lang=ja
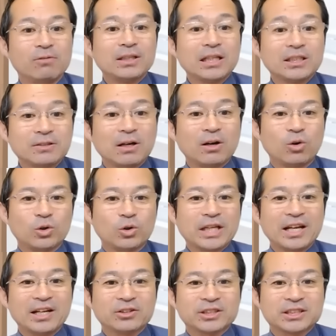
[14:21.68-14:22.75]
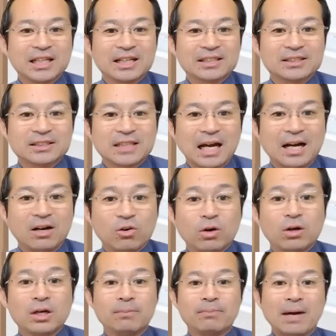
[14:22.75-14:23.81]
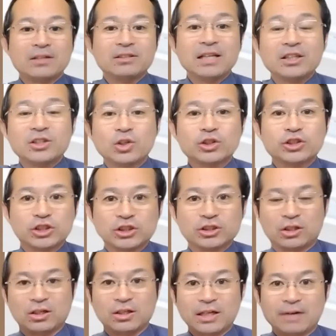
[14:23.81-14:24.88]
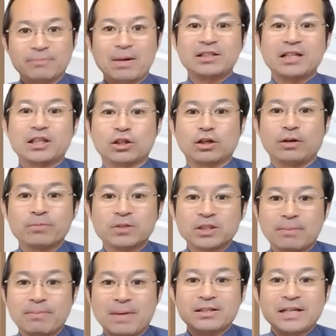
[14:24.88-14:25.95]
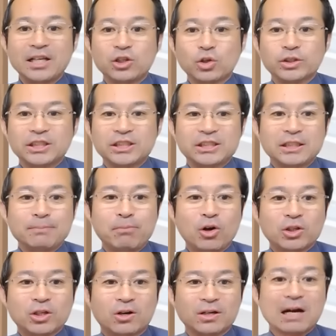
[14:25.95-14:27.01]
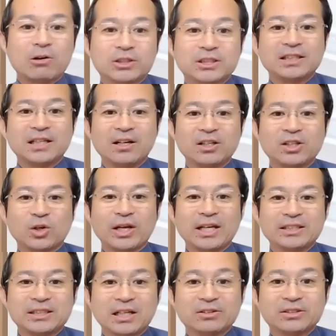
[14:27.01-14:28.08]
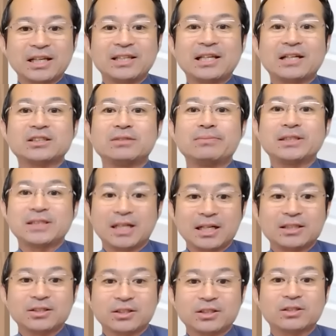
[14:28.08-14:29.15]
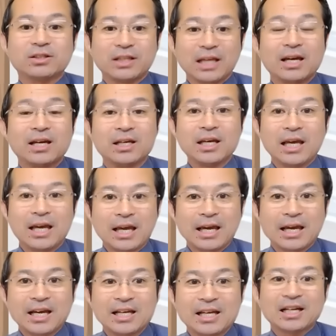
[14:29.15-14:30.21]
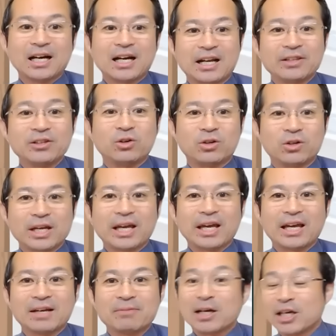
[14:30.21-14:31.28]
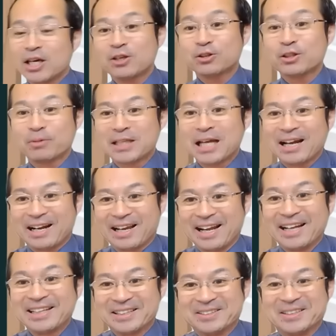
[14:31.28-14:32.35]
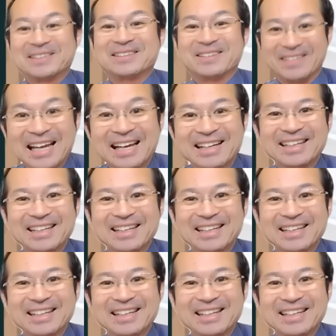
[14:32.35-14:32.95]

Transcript: 私はお手入れのしやすさを、マグネット収納、あ、マグネットの、それマグネットキッチンボードが欲しかったので、トレーシアを選択しましたが、ということで、えー、宝の、えー、まあ、結局でも宝選んでるんですけどね。